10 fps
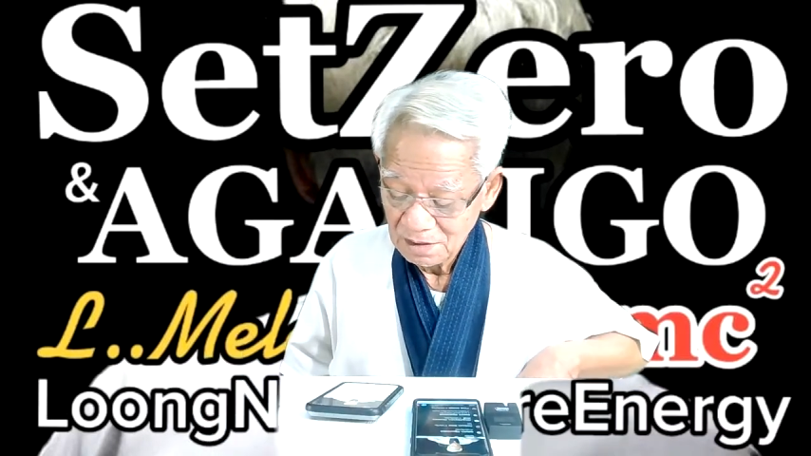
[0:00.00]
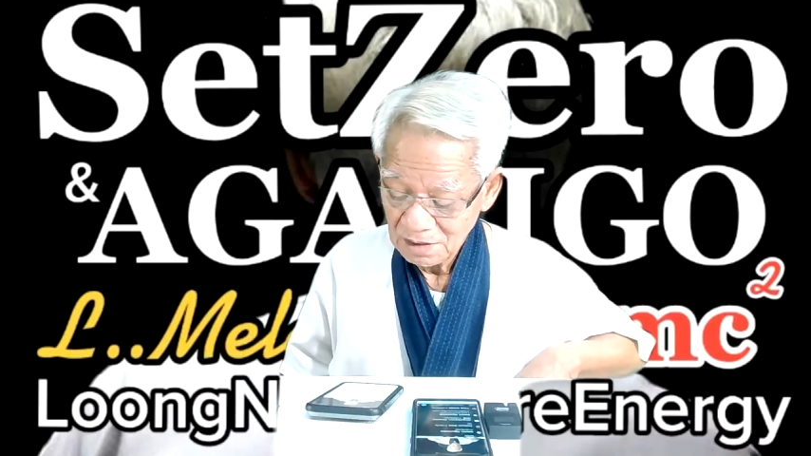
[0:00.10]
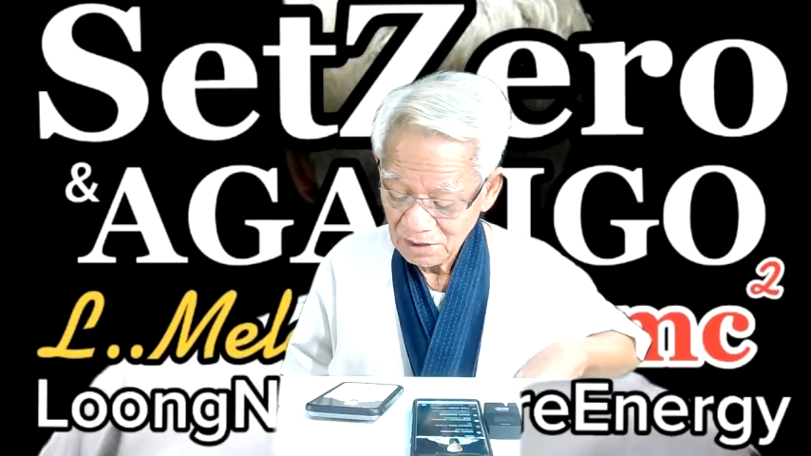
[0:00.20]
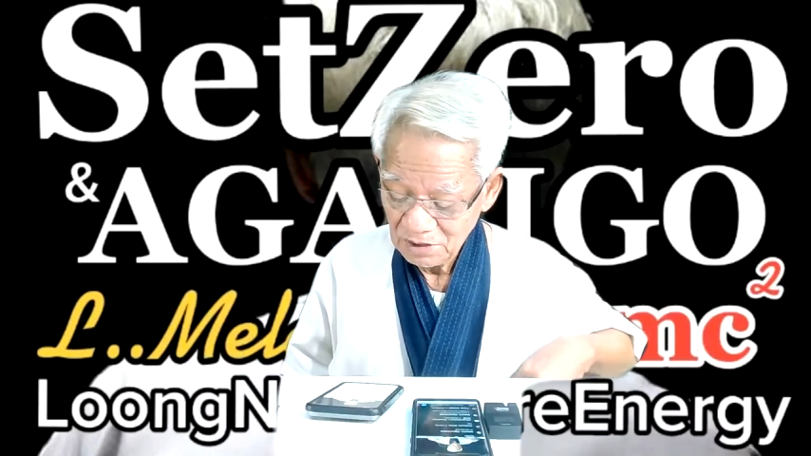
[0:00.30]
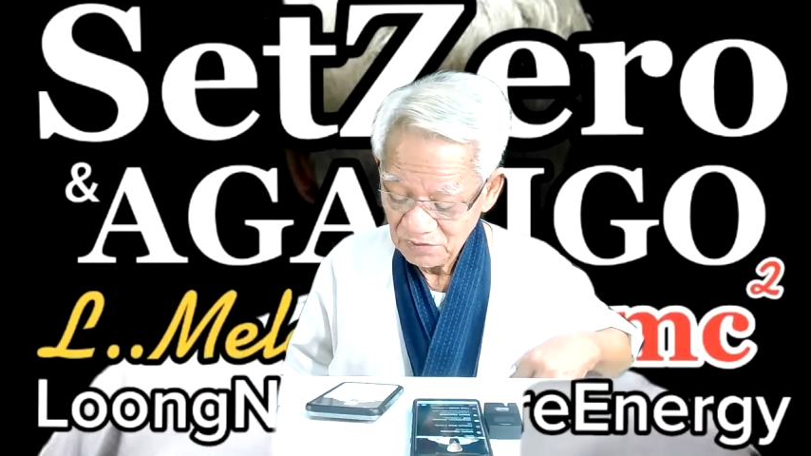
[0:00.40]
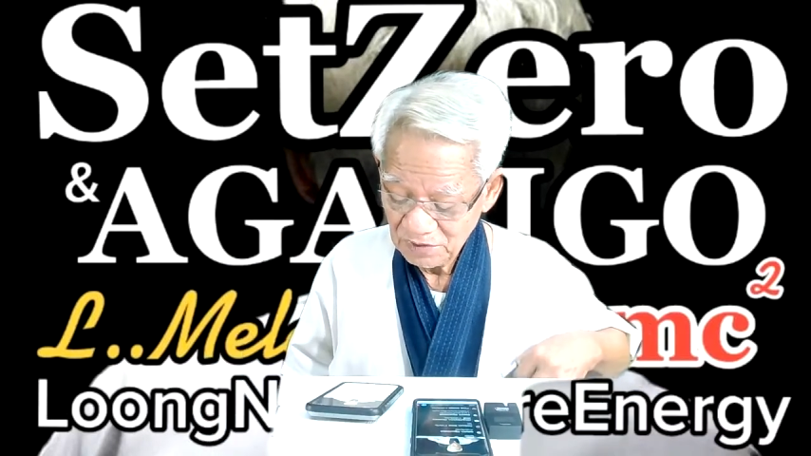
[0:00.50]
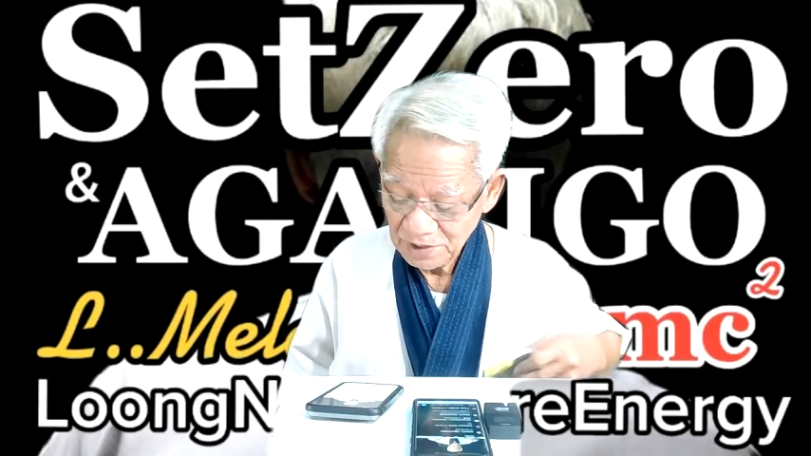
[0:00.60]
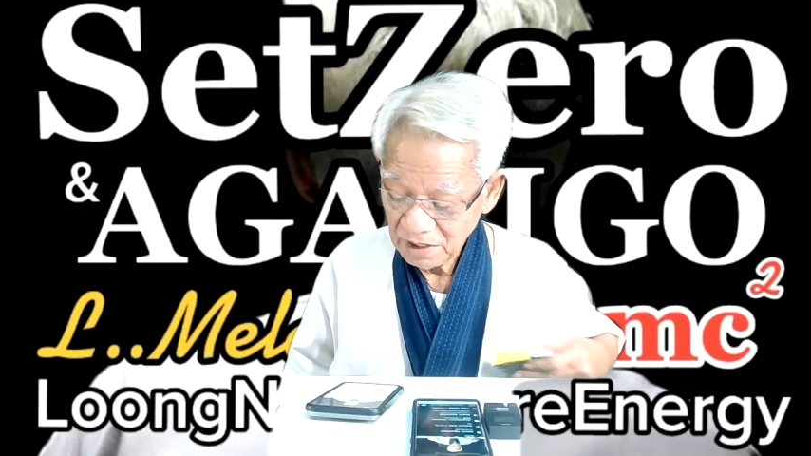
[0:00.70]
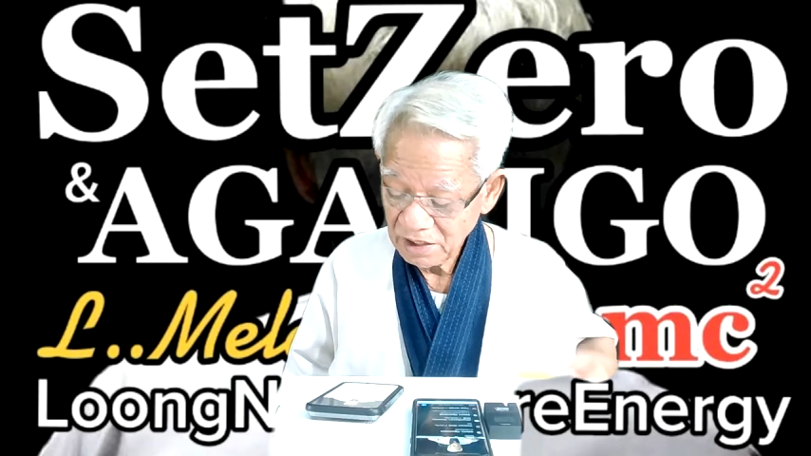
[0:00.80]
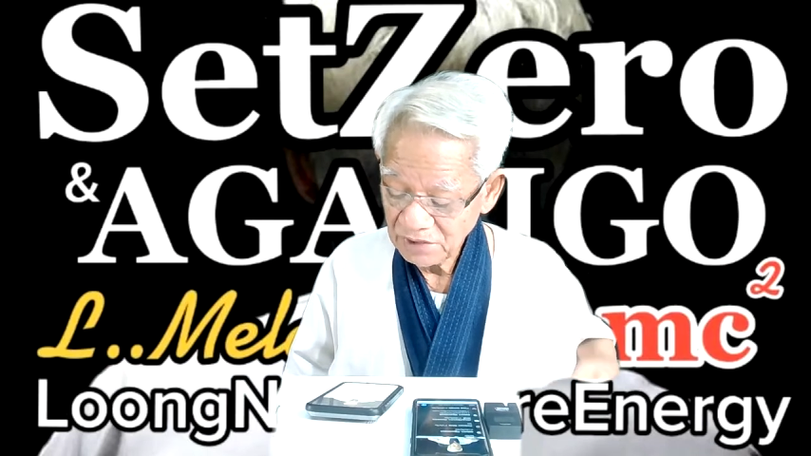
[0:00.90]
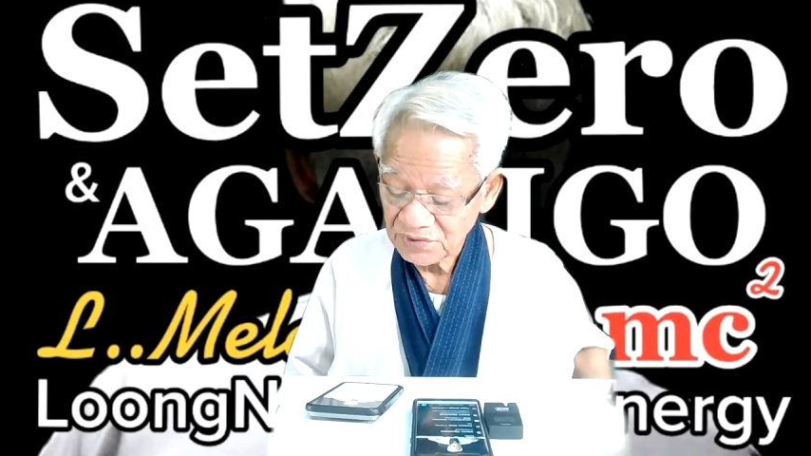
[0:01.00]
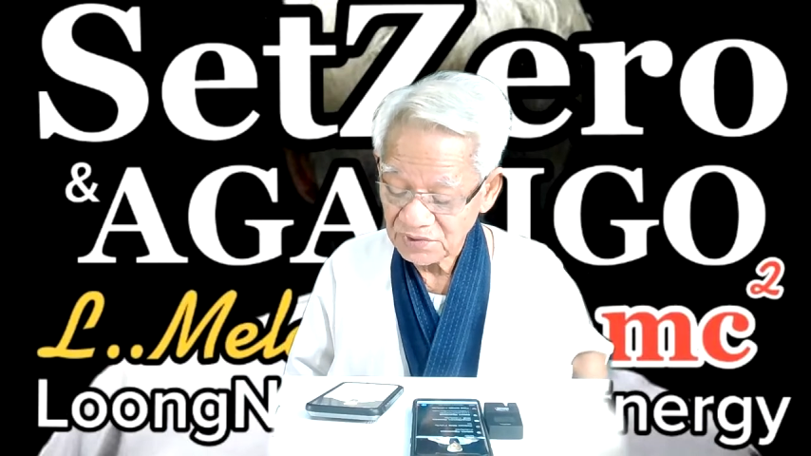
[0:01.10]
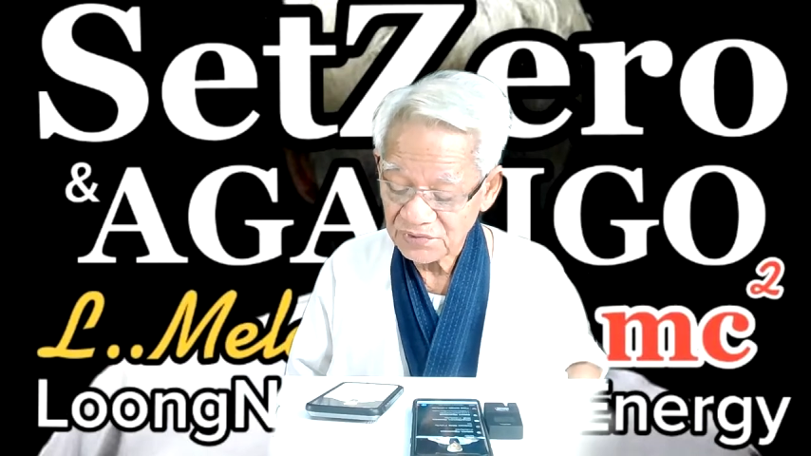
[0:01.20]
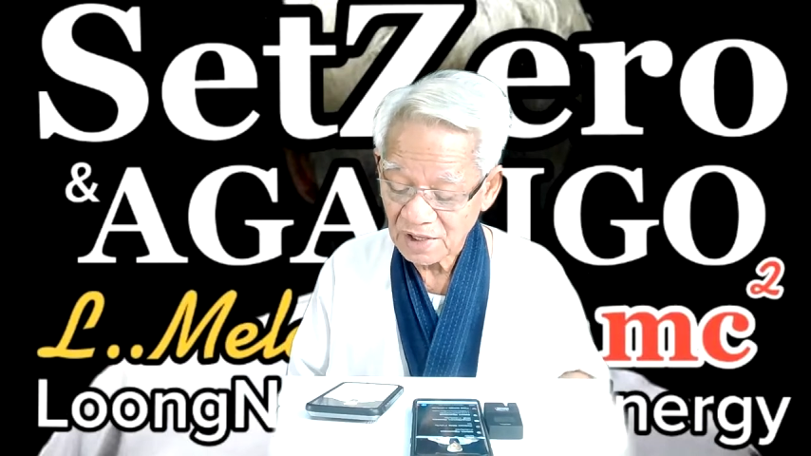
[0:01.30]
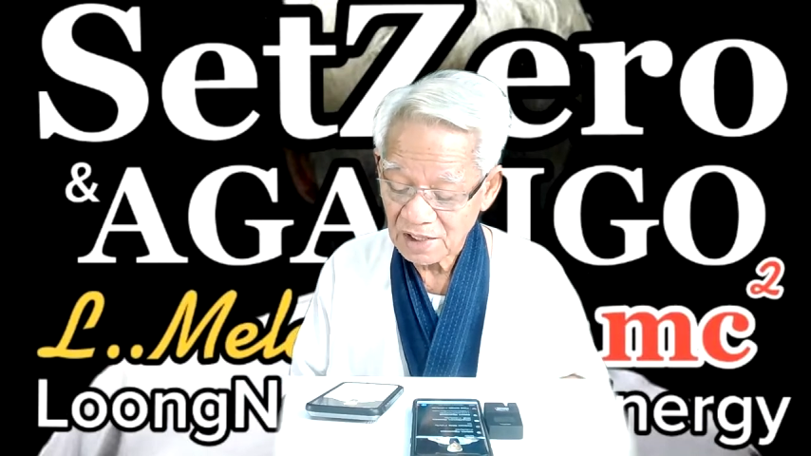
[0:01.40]
เราคิดว่าเพียงแค่สื่
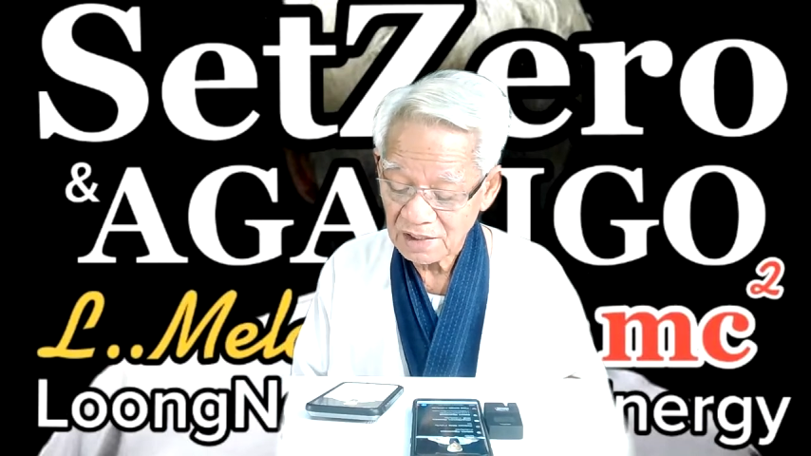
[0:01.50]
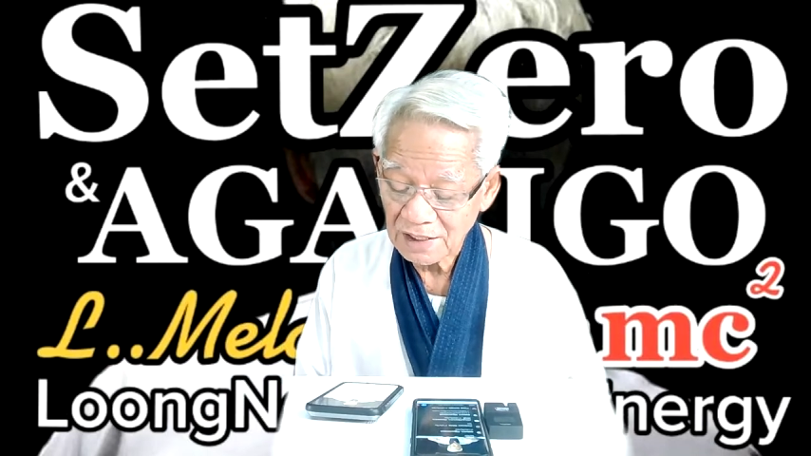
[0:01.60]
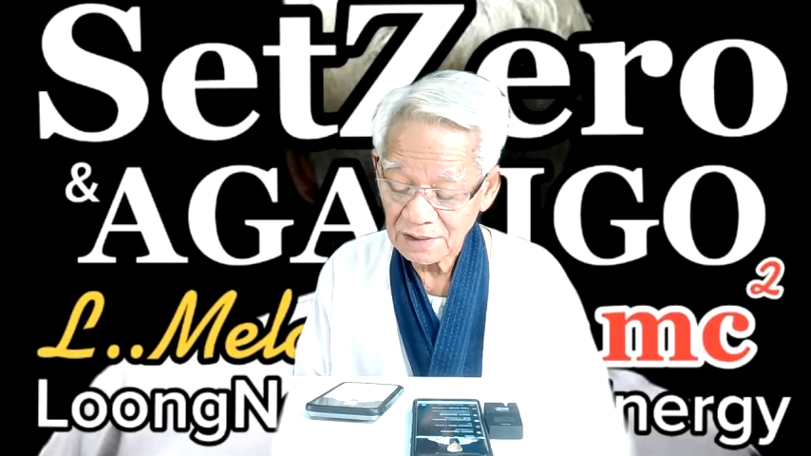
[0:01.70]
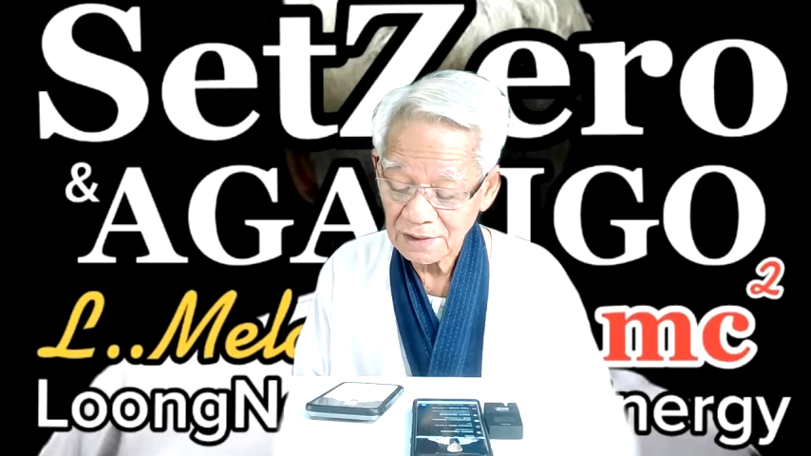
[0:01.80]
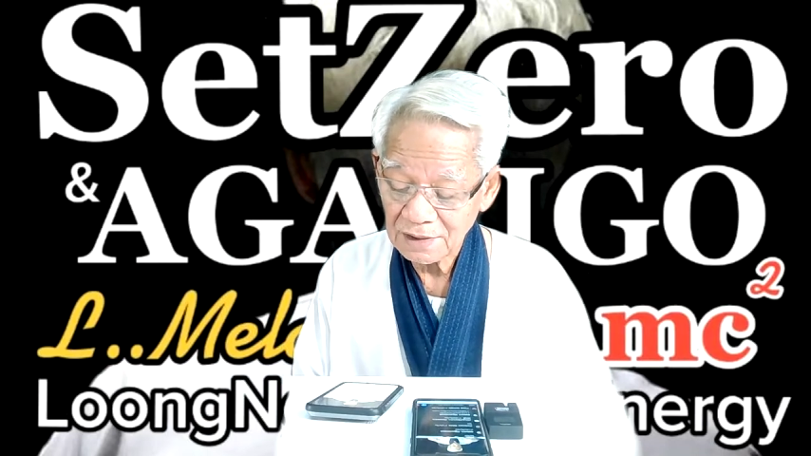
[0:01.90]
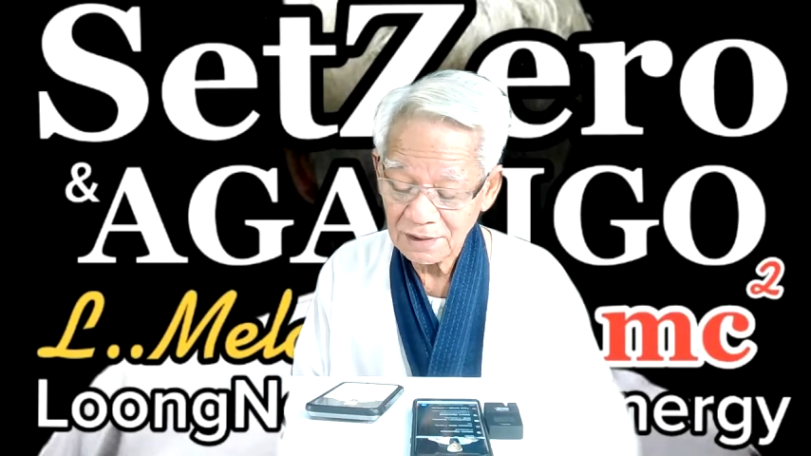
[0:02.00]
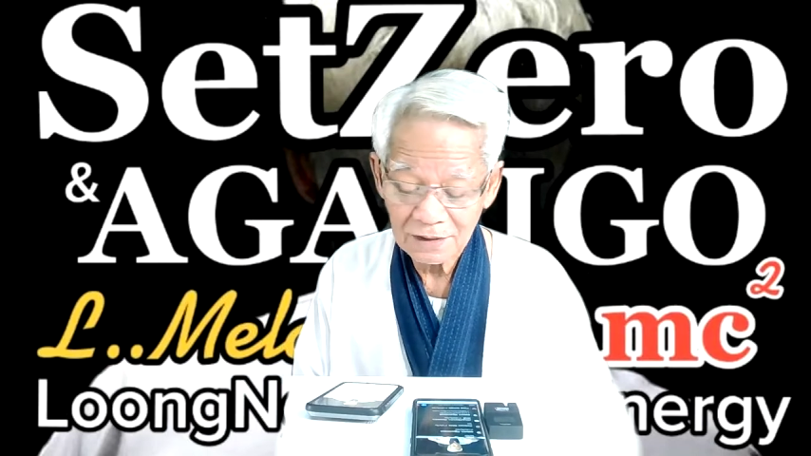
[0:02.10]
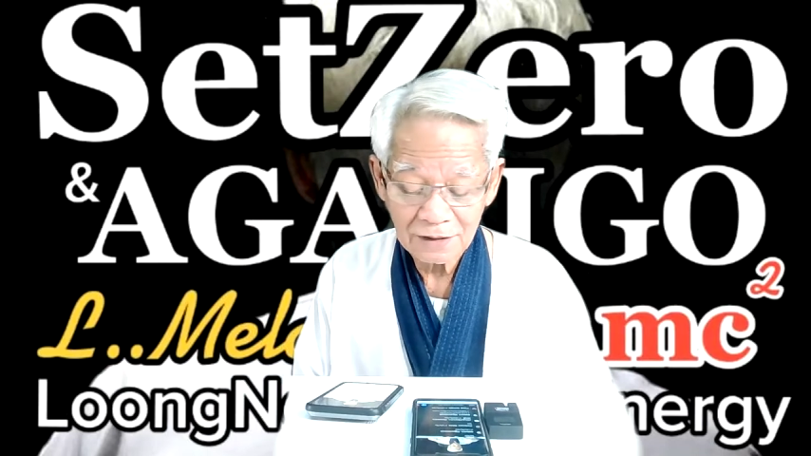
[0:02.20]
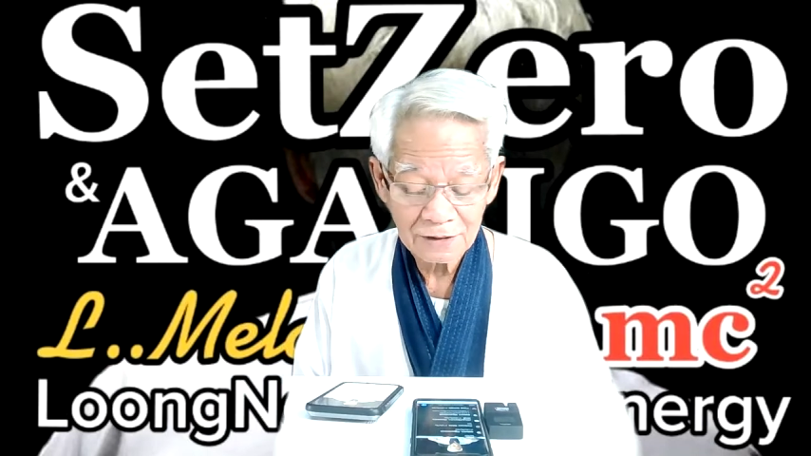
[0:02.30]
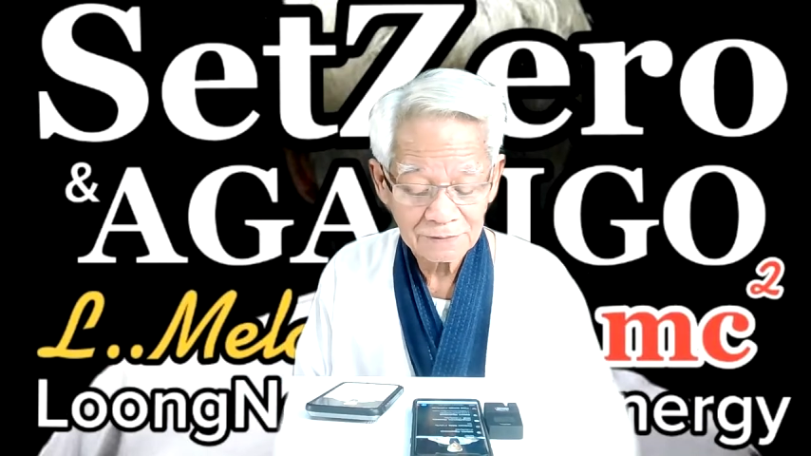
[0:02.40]
อสารกันเท่านั้นเอง